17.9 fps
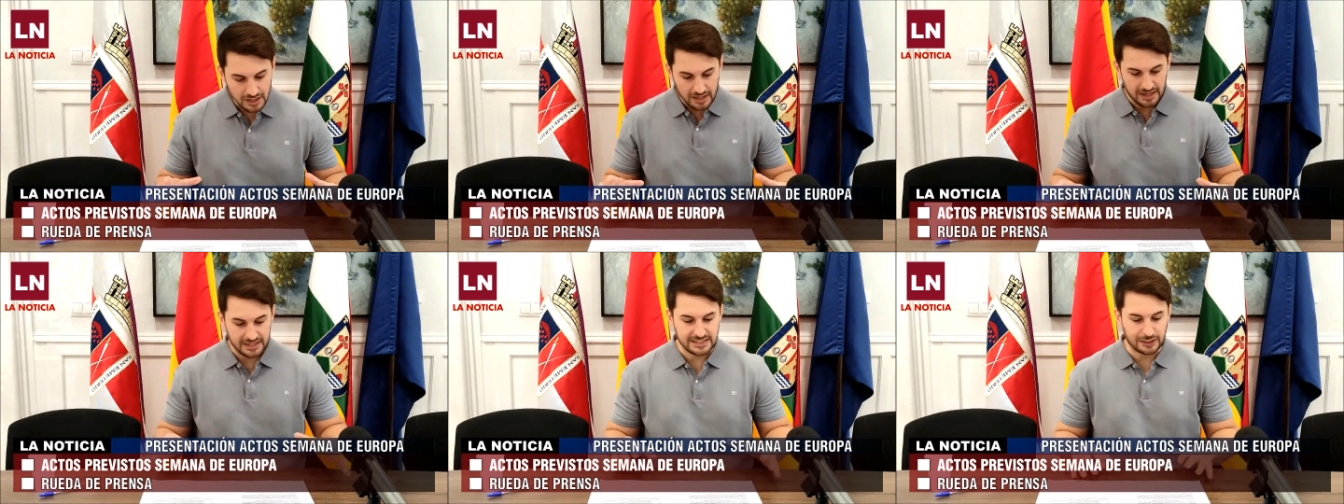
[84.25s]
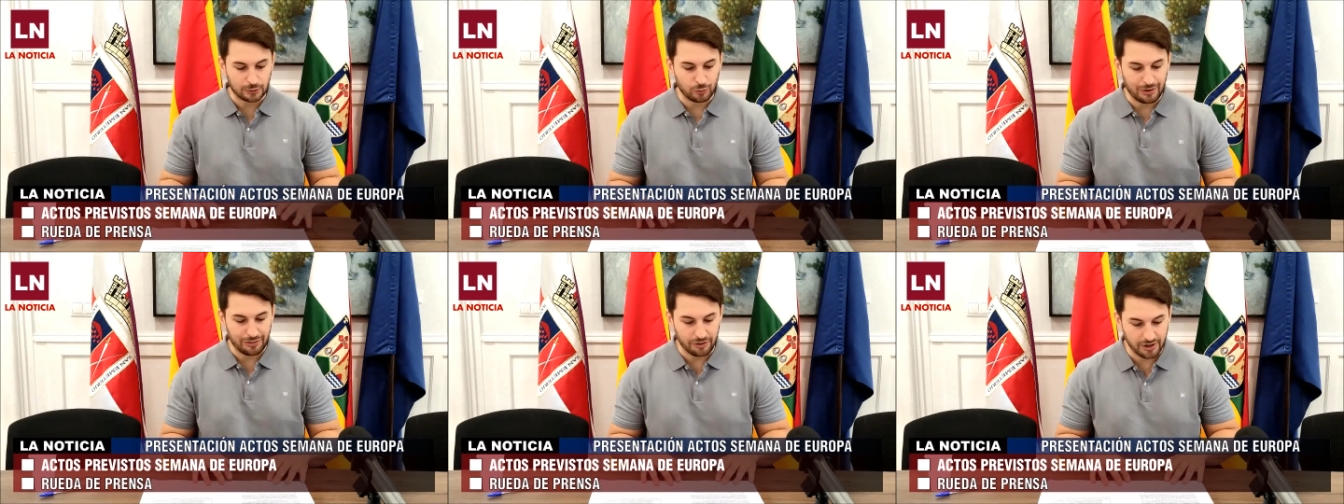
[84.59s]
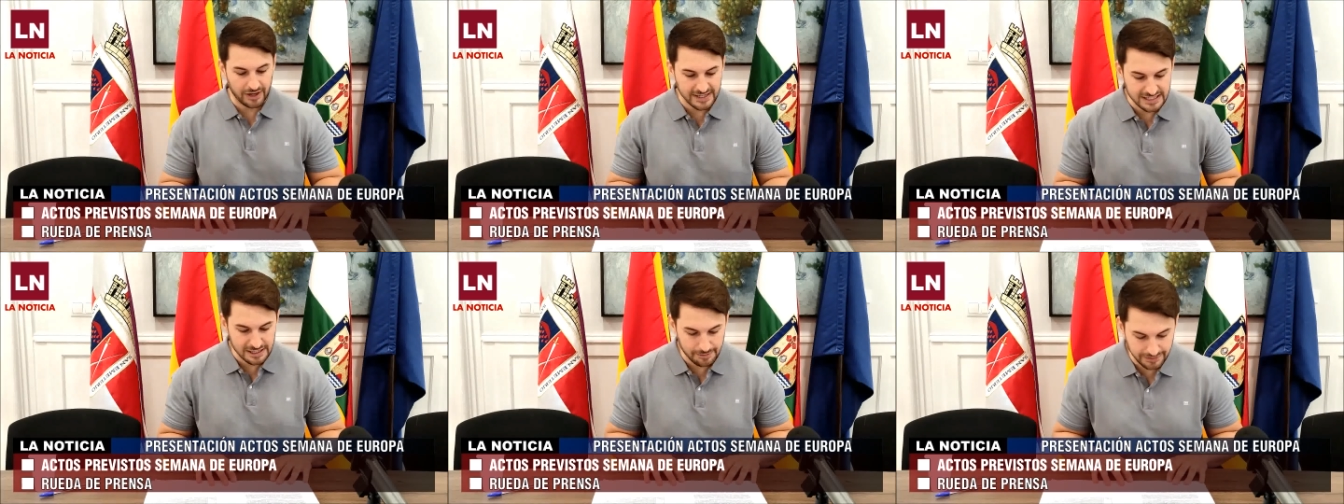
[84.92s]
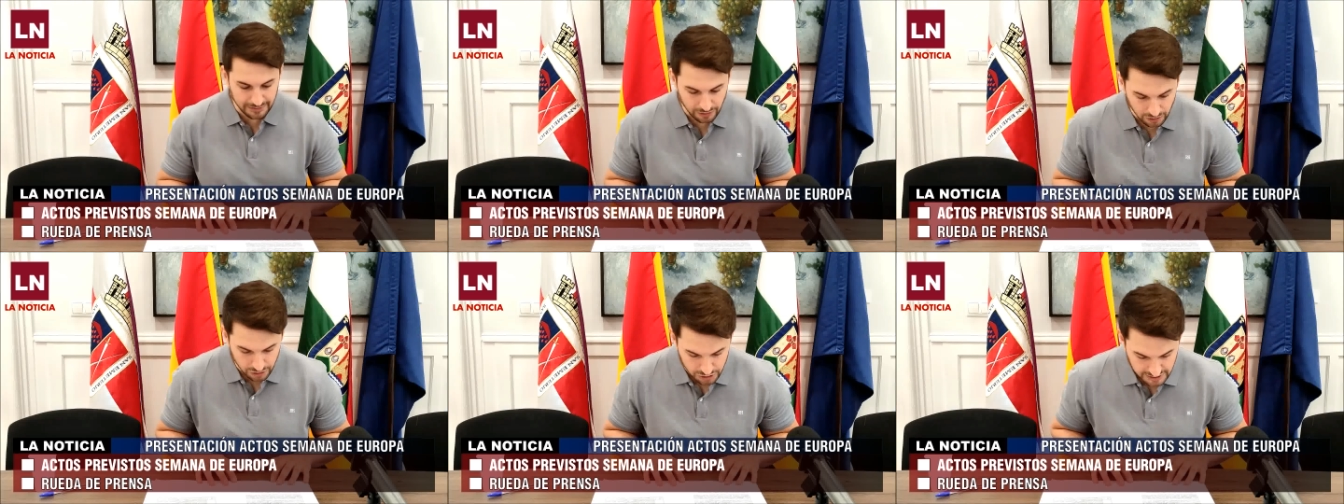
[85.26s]
Las actuaciones y
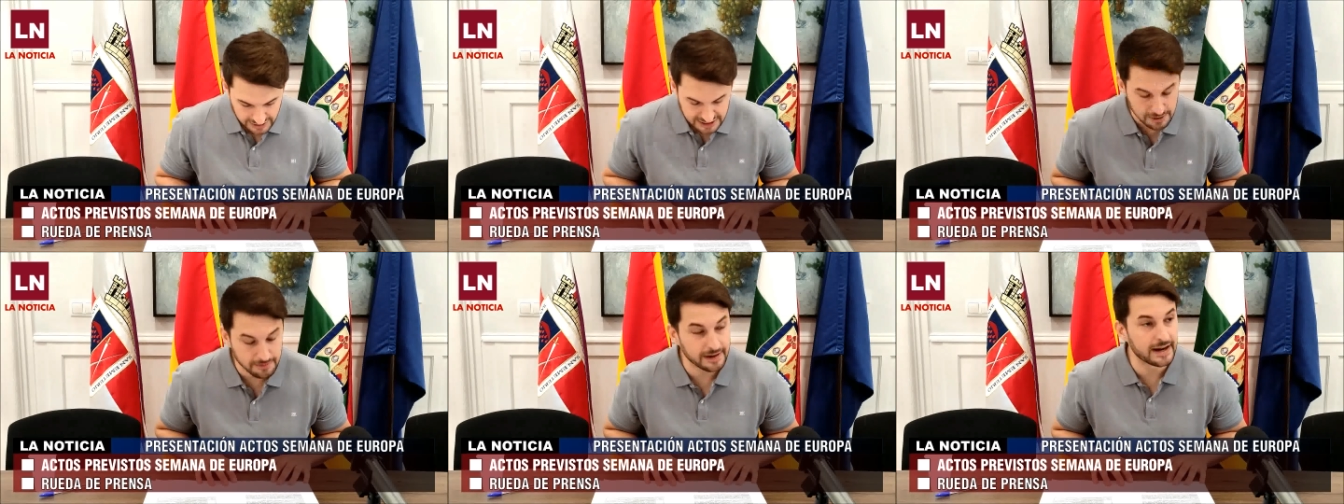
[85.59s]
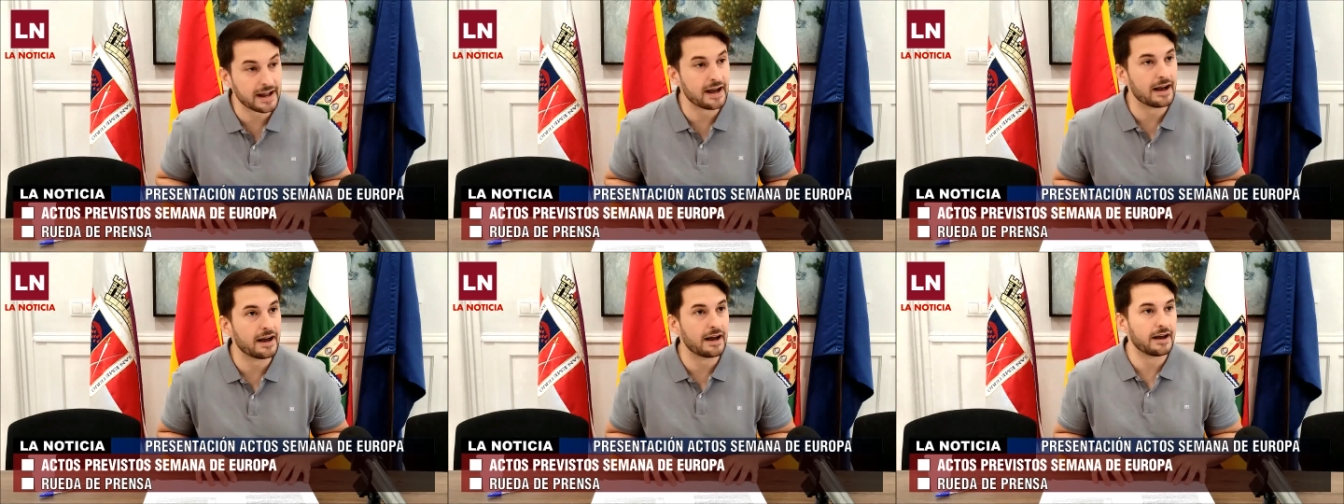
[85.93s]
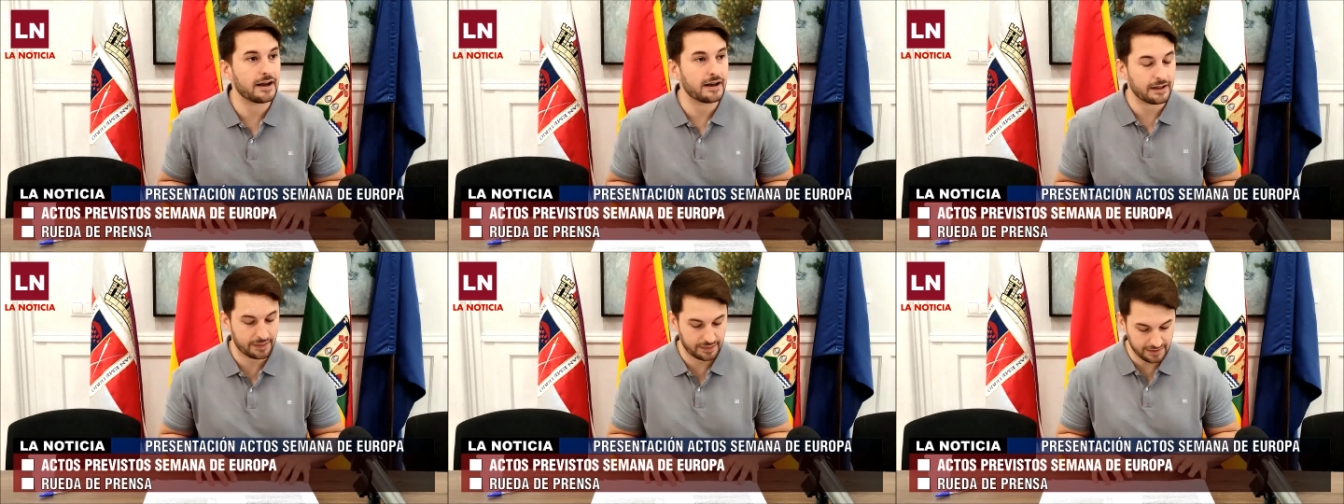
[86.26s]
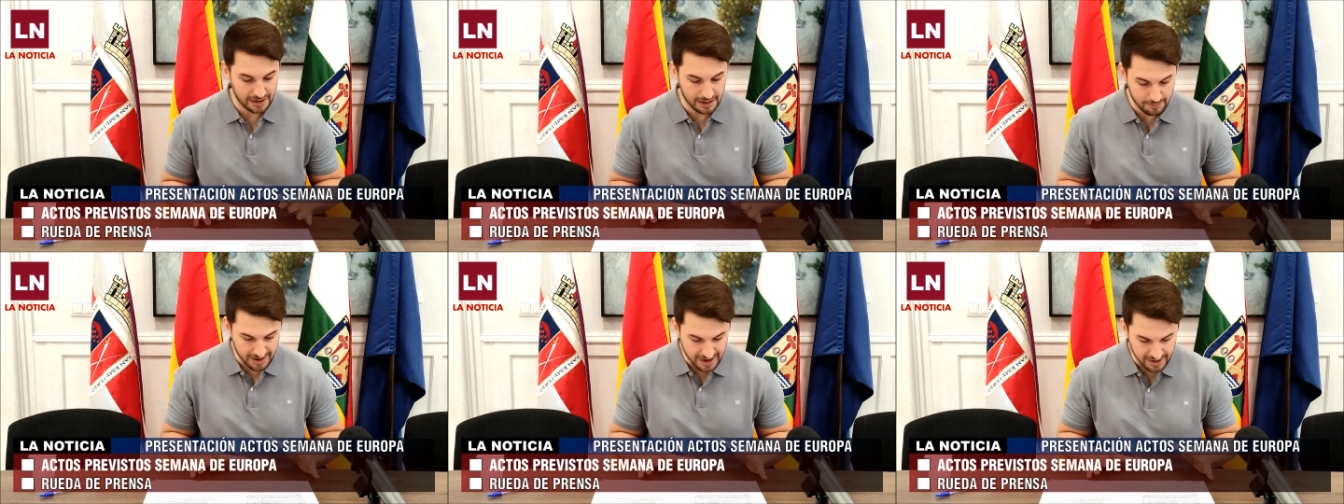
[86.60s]
eventos que se van a
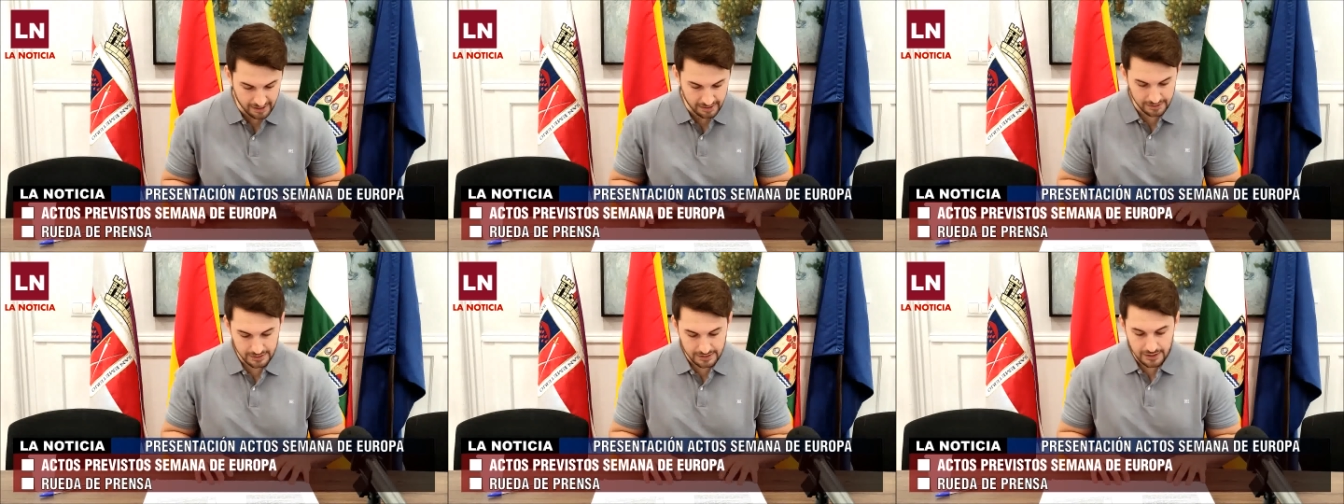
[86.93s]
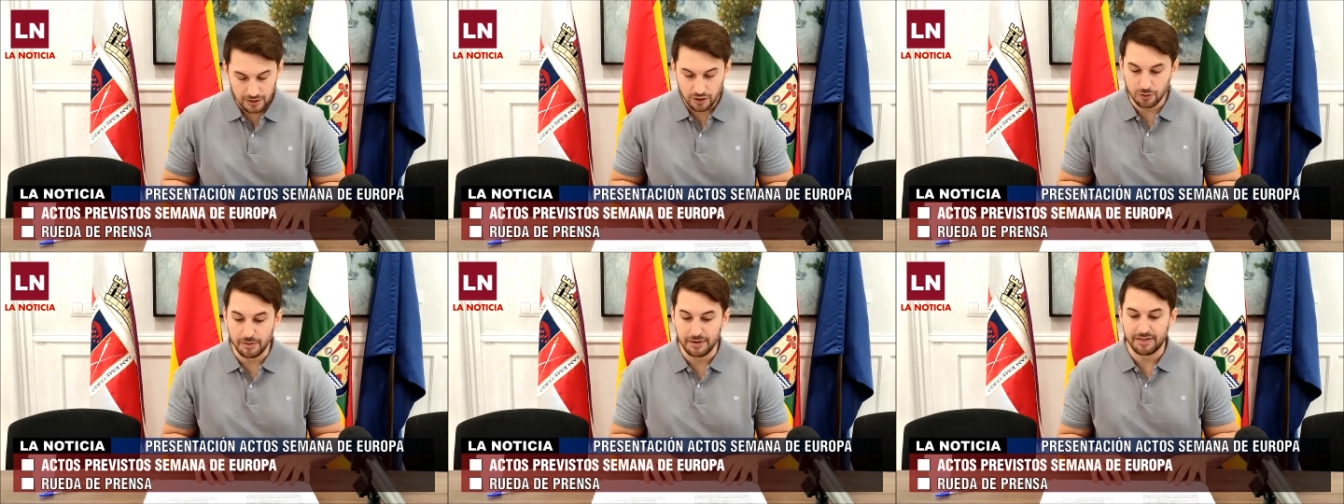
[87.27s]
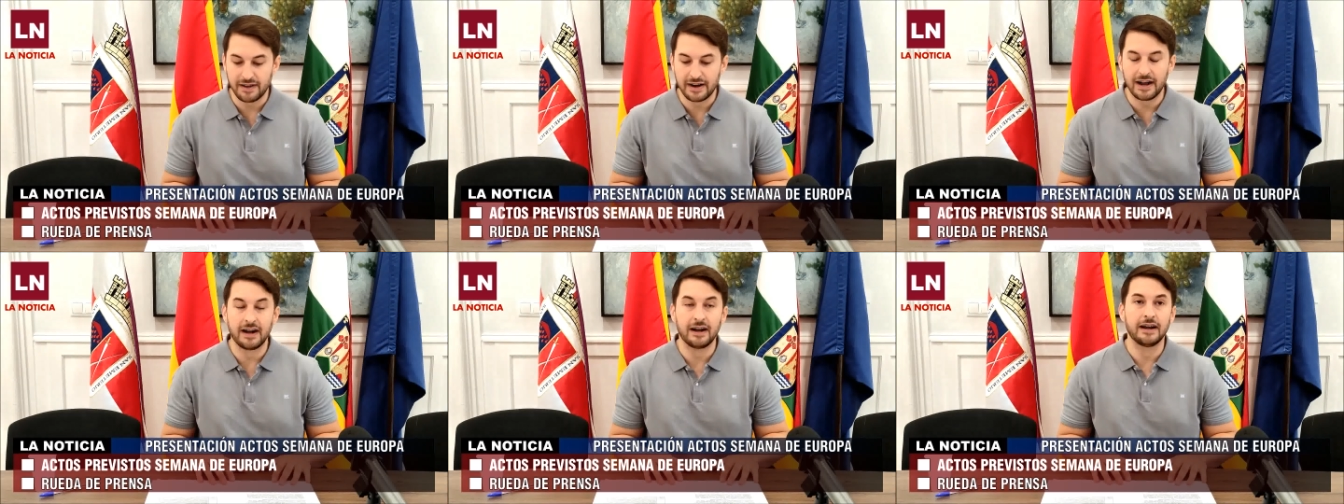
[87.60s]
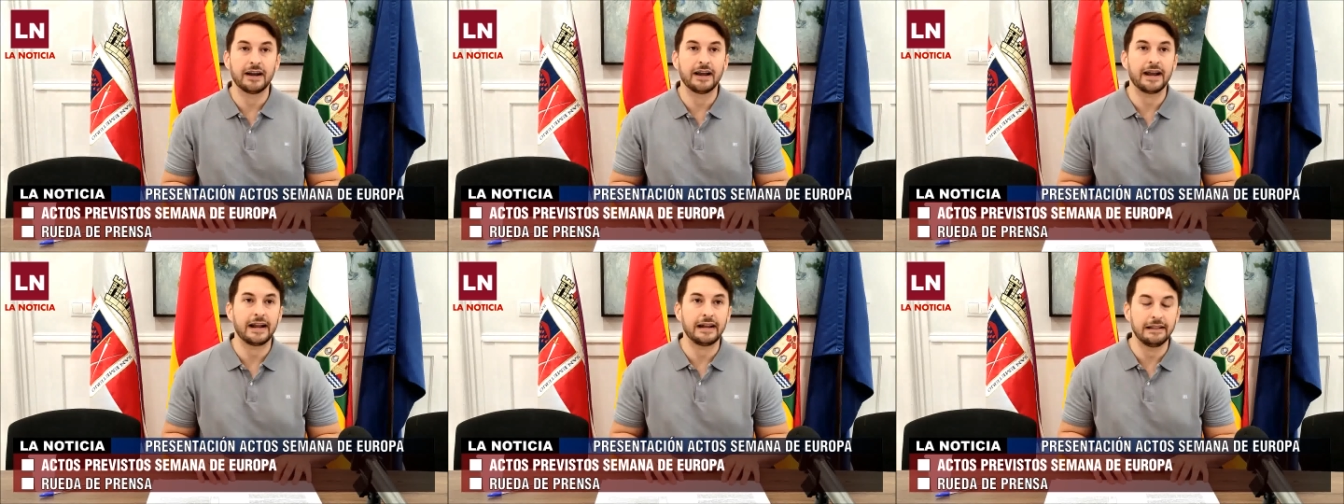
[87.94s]
celebrar
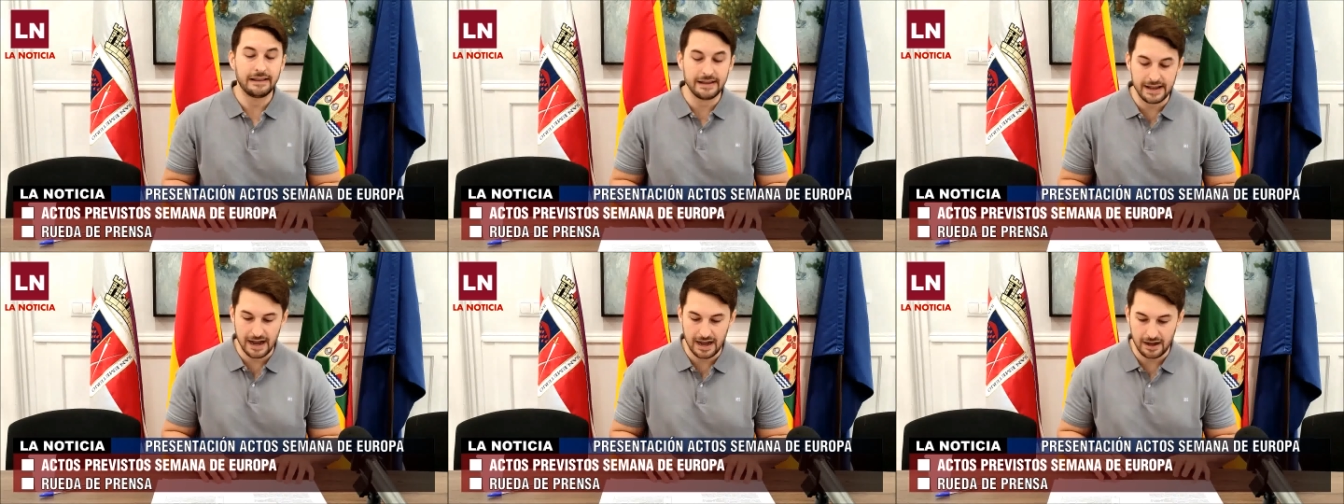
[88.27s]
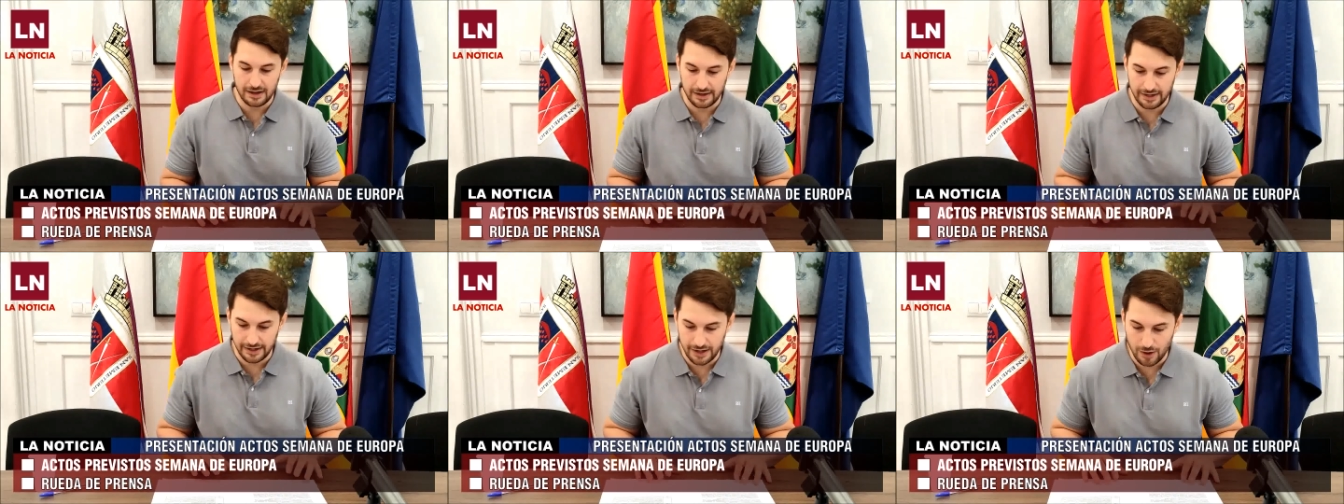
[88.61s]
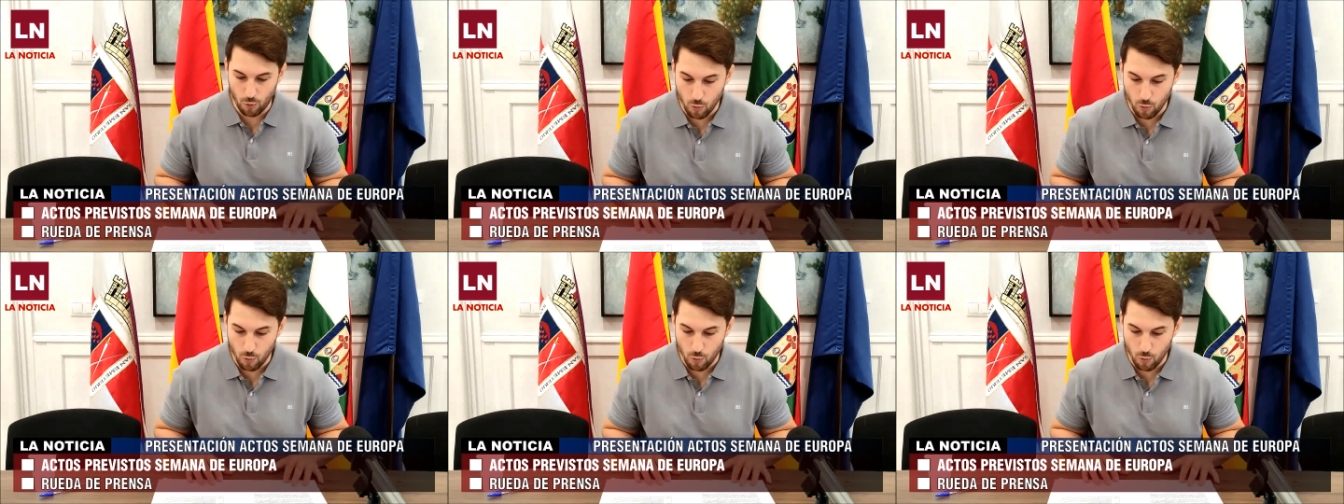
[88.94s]
comenzarán el día eh,